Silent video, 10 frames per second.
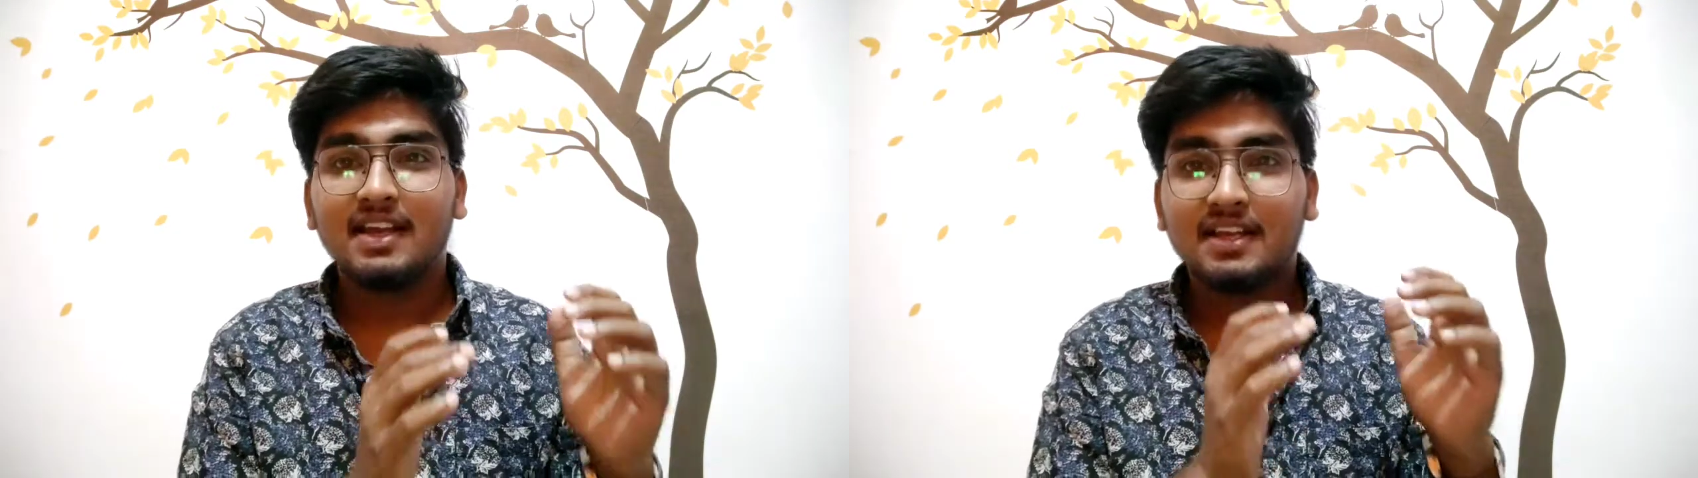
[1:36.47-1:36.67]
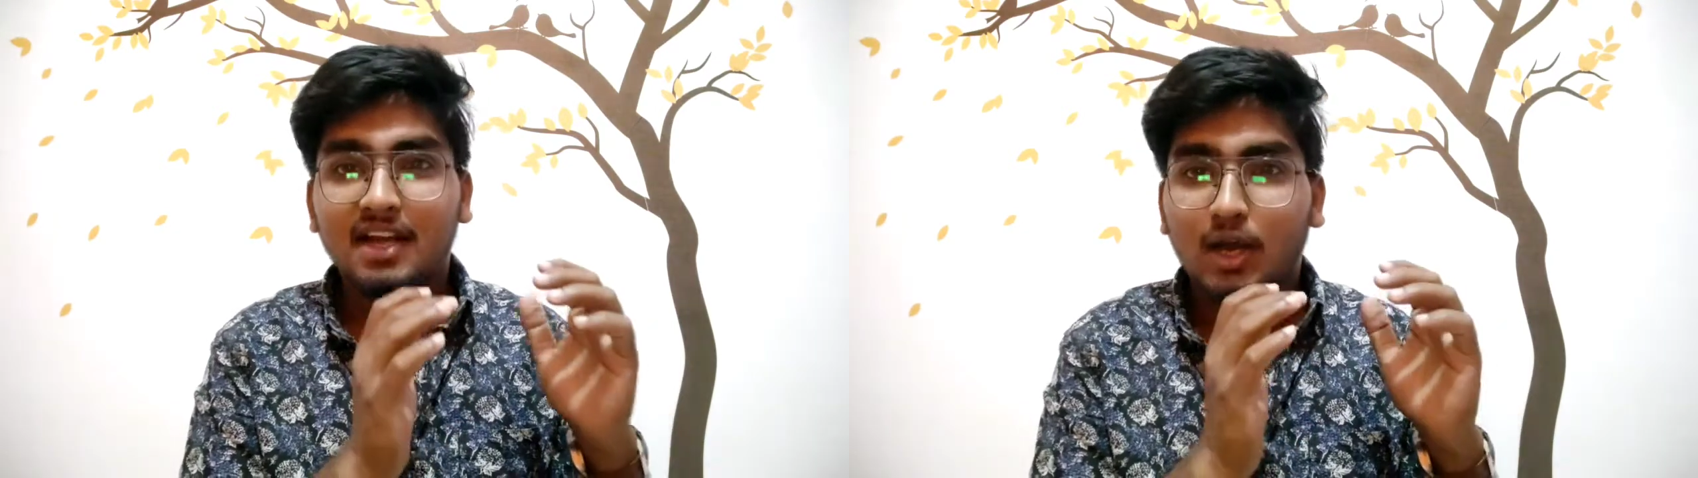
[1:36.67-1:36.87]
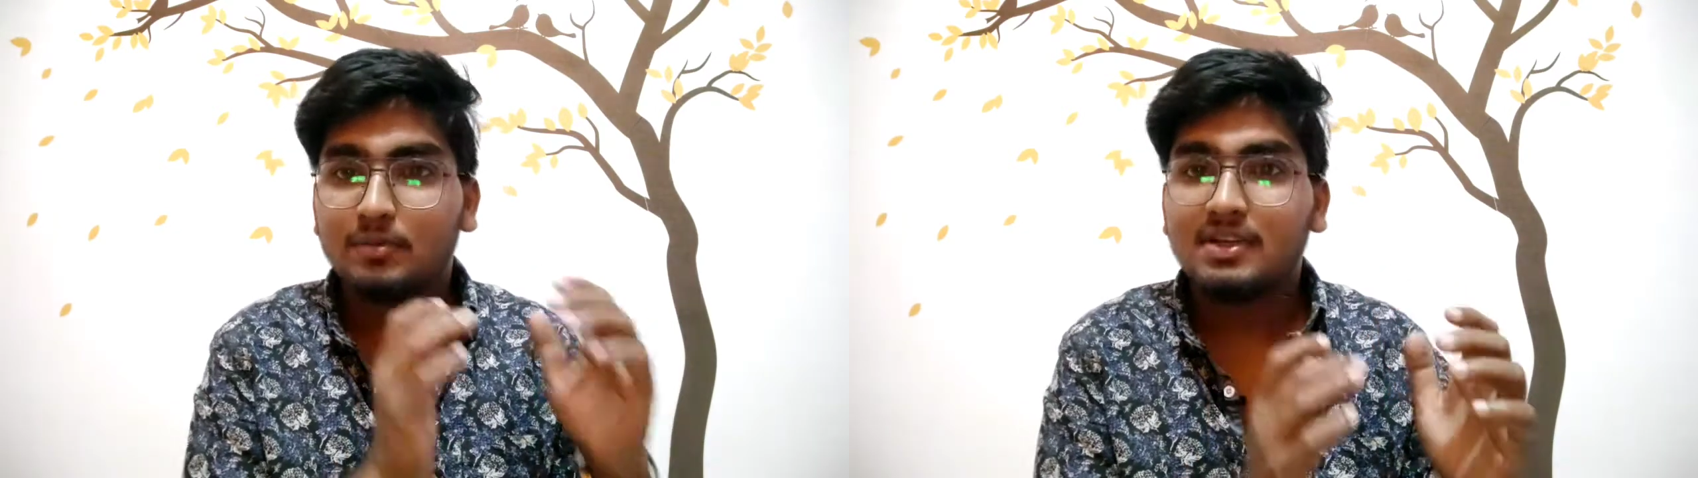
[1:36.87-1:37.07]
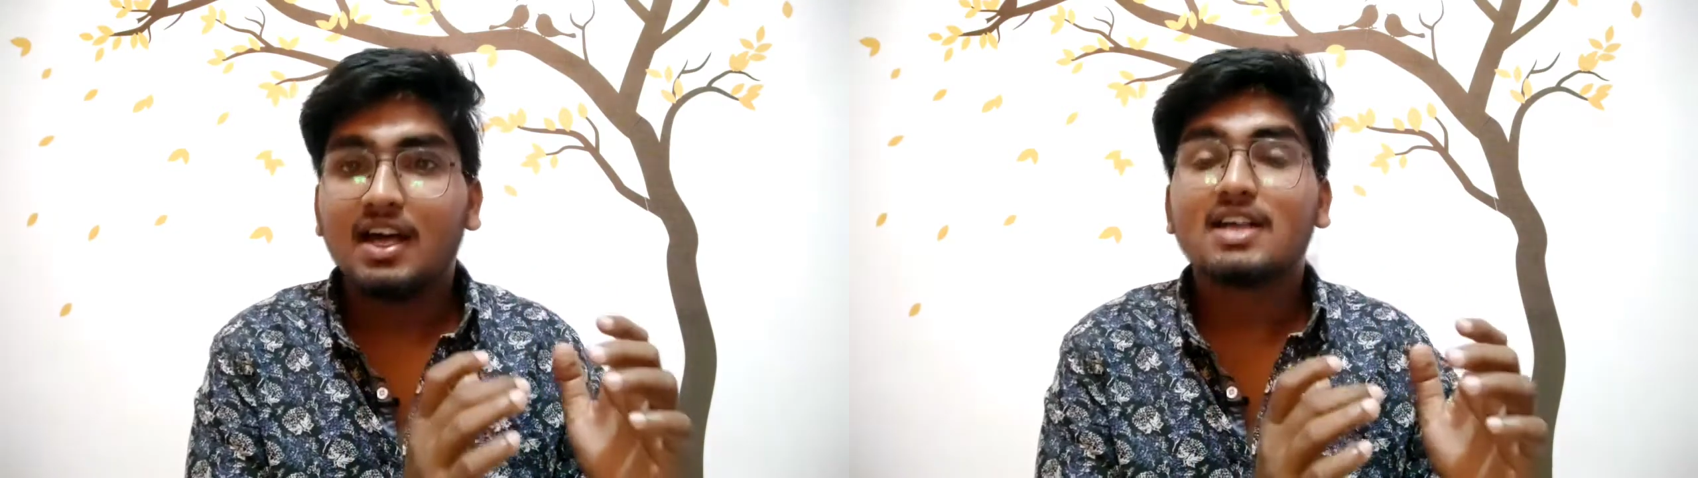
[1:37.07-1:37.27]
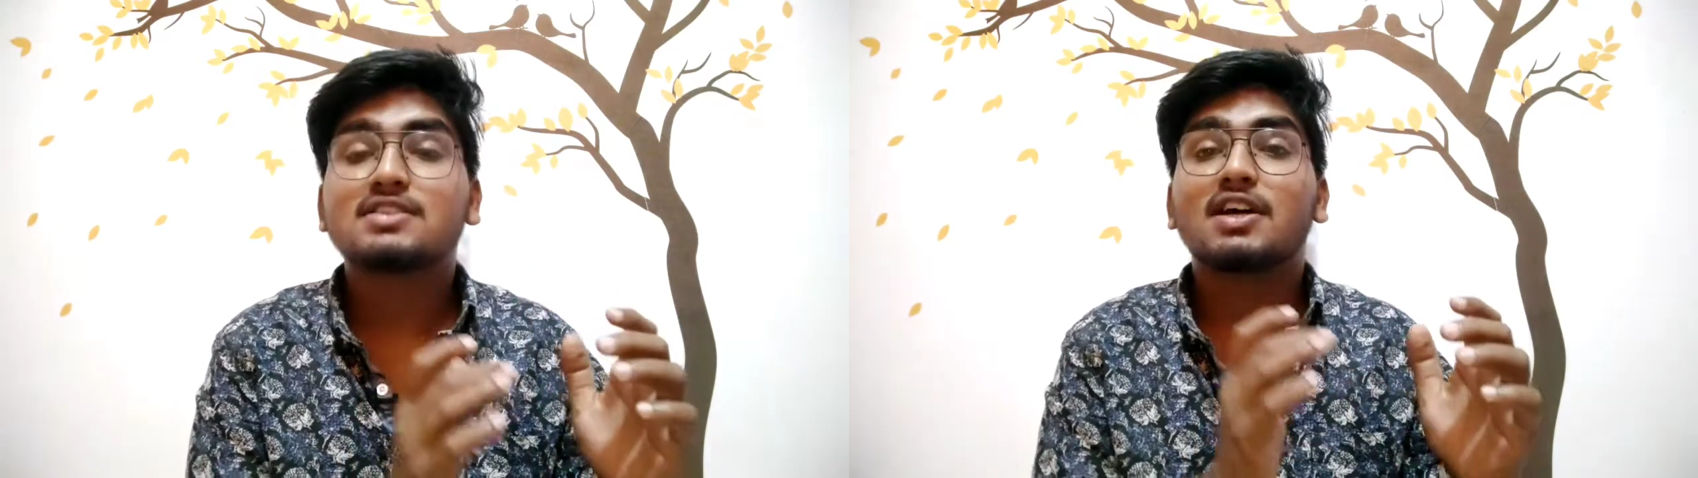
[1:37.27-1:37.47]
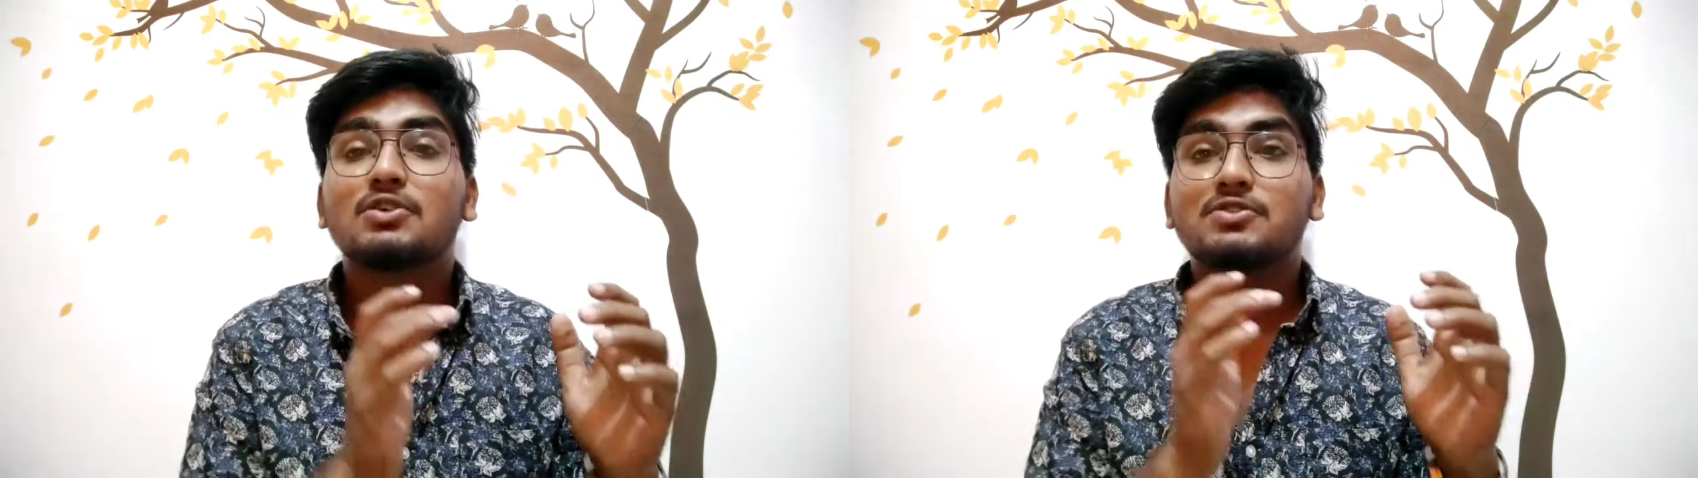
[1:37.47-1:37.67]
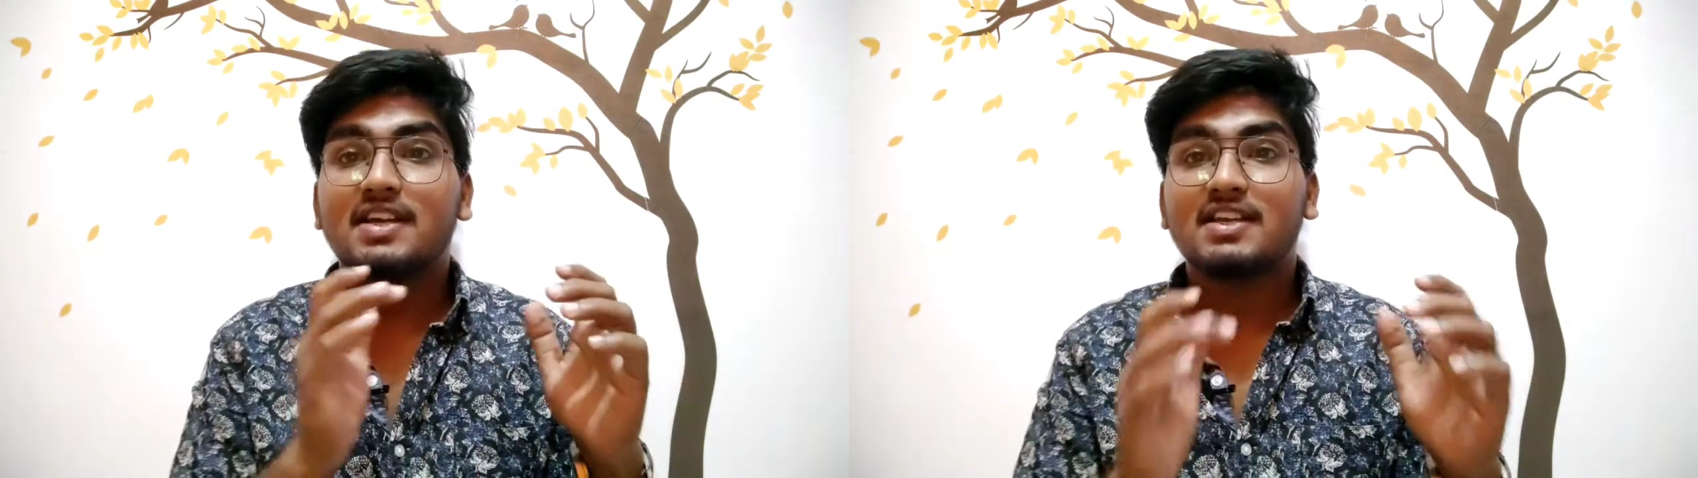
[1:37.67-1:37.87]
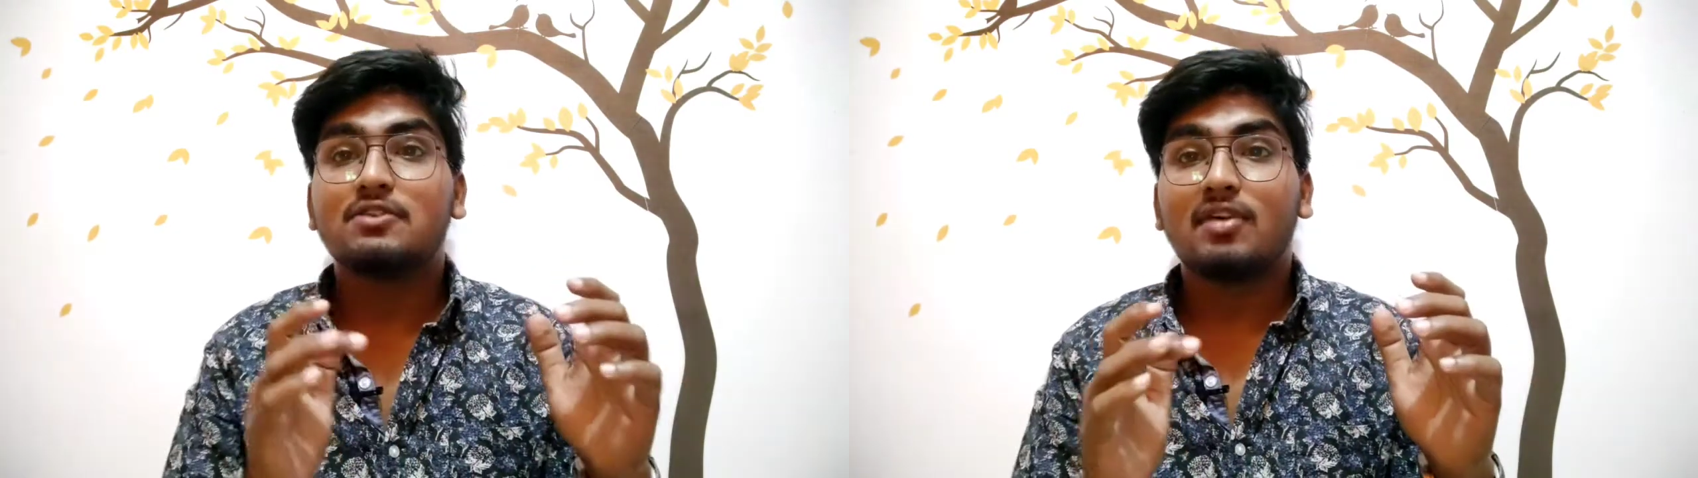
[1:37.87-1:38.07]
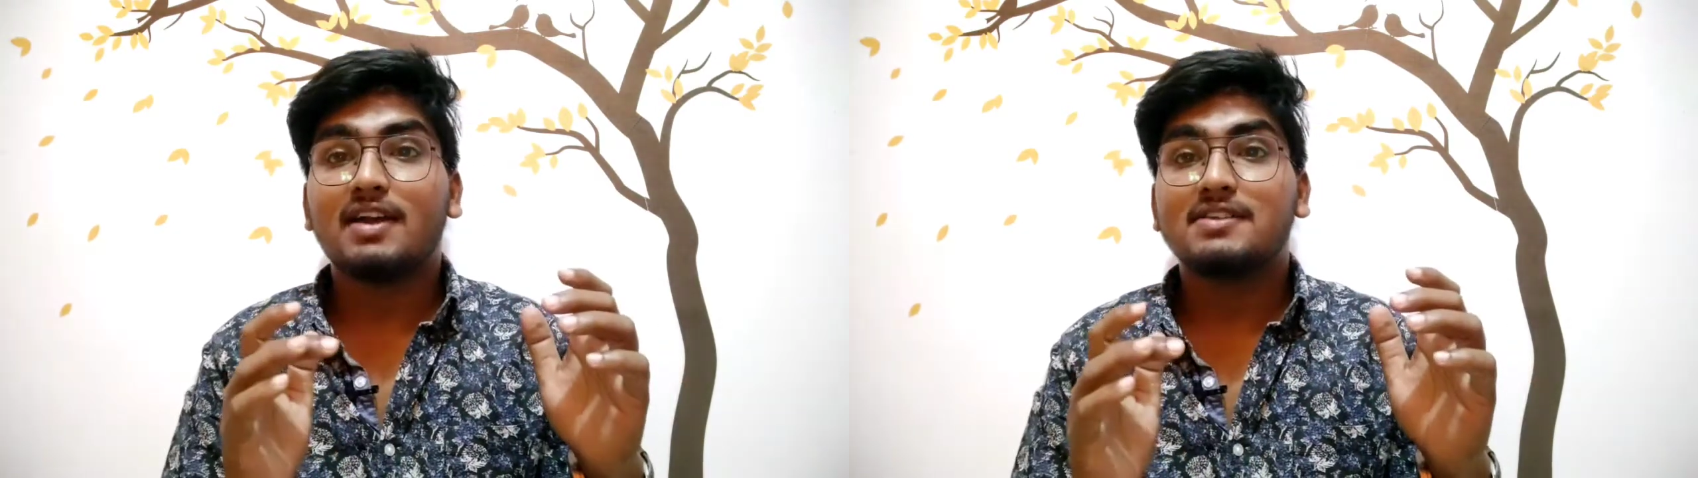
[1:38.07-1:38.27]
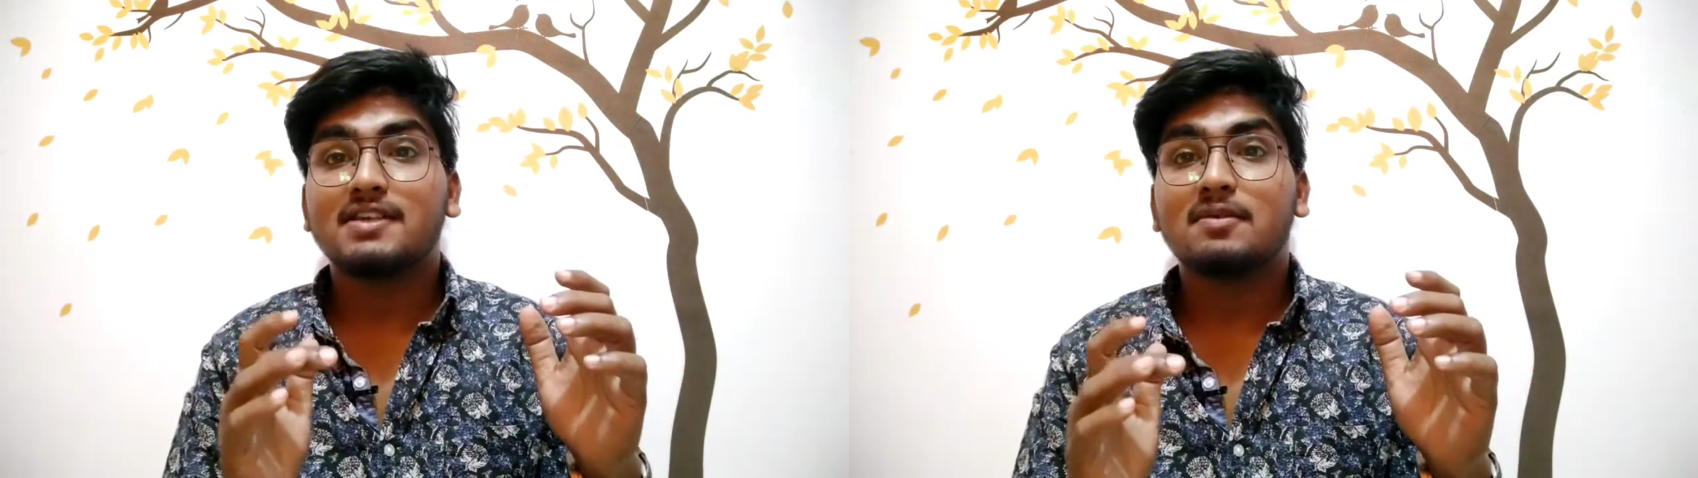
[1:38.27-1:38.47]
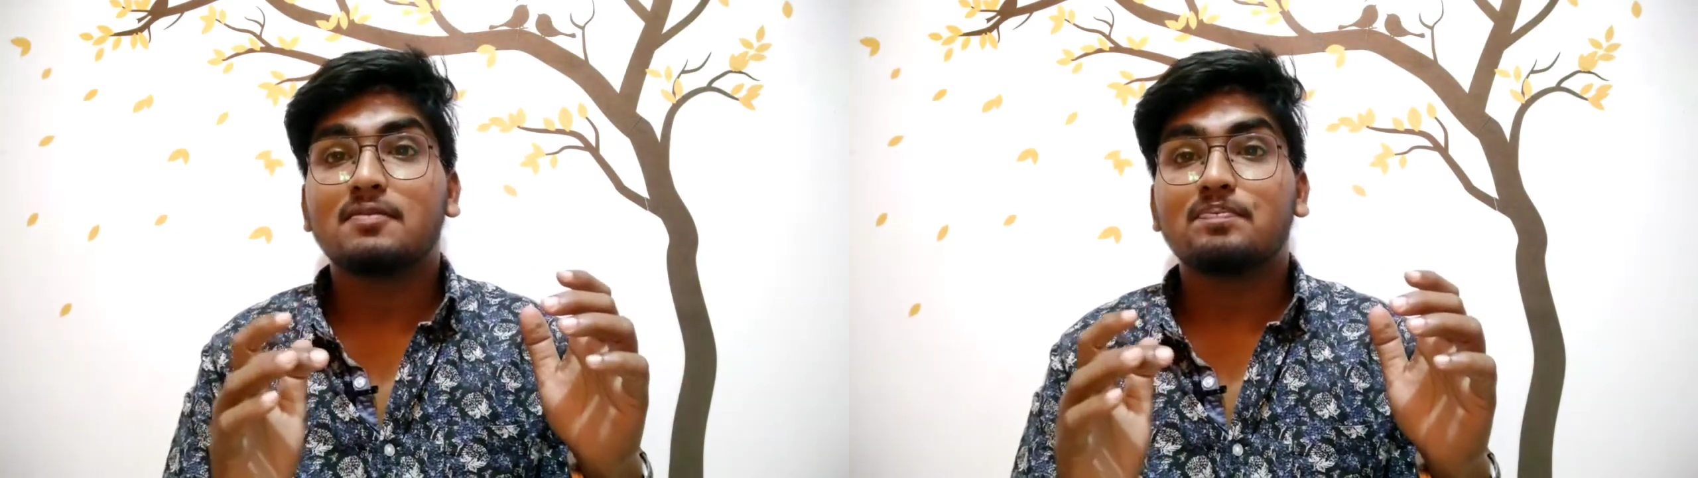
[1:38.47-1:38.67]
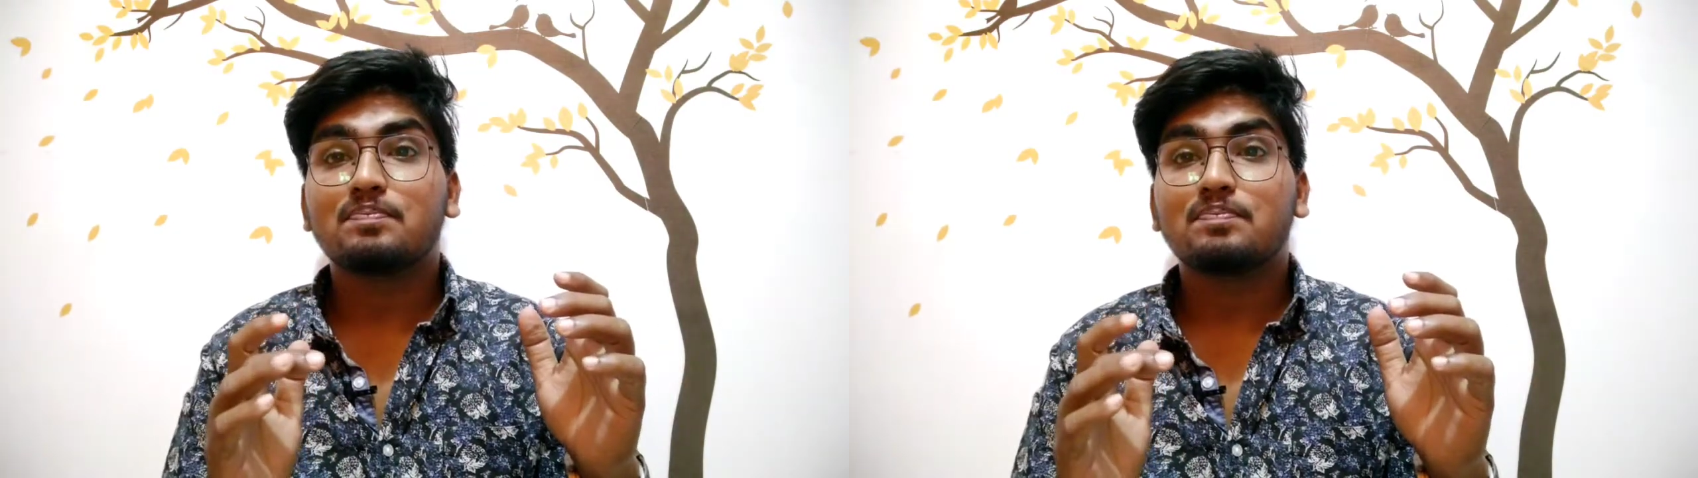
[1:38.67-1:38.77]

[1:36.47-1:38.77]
लेकिन अभिलाष का जो सेक्रीफाइस है